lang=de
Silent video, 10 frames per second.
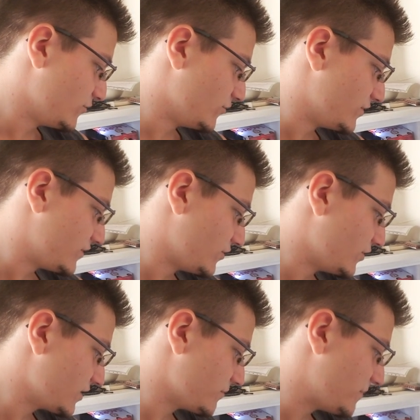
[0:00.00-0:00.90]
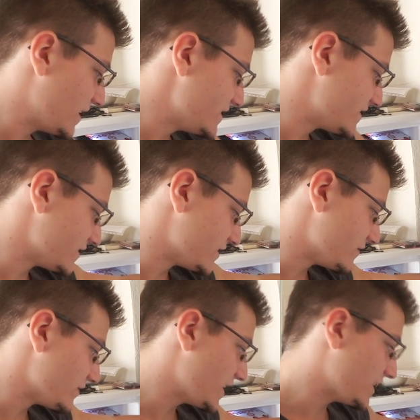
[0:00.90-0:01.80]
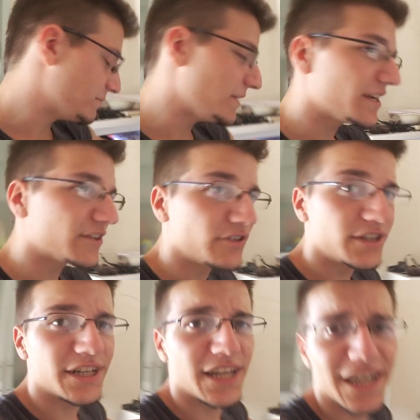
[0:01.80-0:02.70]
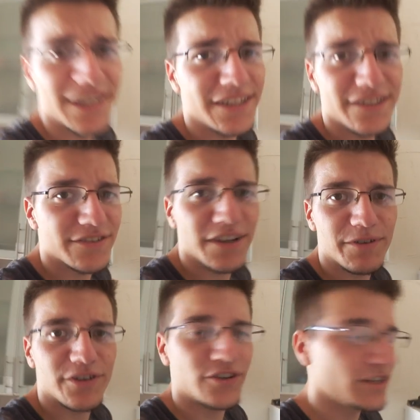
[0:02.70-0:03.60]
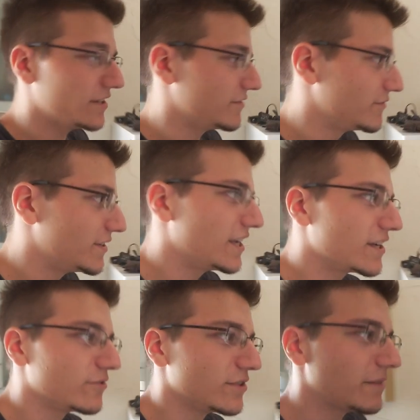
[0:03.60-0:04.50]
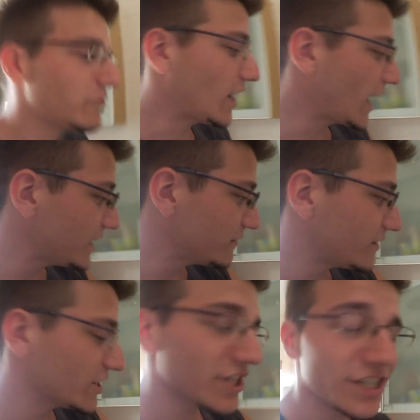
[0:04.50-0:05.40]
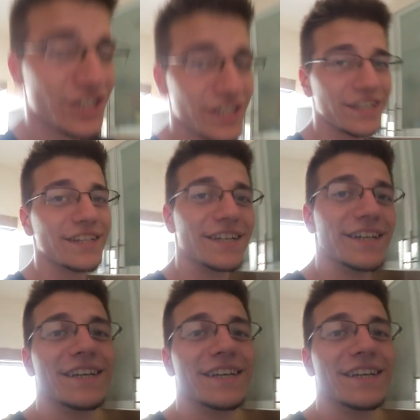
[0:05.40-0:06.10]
und teuren Belz, Alter. Der war echt mega teuer. Der Laden hier ist einfach teuer, wenn Alkohol. Die haben nur eine Flasche da stehen.